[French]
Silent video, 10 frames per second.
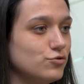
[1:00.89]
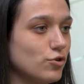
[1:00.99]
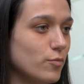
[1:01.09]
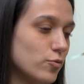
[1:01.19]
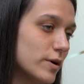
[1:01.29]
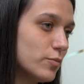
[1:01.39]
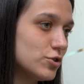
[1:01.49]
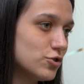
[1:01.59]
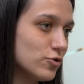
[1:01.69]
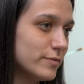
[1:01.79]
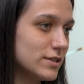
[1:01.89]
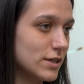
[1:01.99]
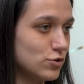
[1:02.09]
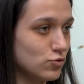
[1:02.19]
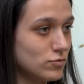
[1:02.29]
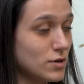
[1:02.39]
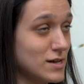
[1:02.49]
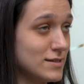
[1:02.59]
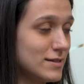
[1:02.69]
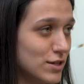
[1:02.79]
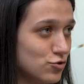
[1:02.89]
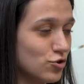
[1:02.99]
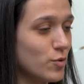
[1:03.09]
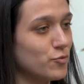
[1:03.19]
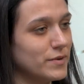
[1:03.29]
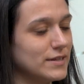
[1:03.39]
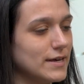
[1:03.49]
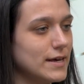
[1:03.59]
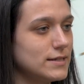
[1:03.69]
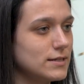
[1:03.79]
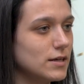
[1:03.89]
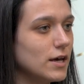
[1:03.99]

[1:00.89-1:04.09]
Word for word: durant mon bac projet sur administration, un stage durant mon BTS.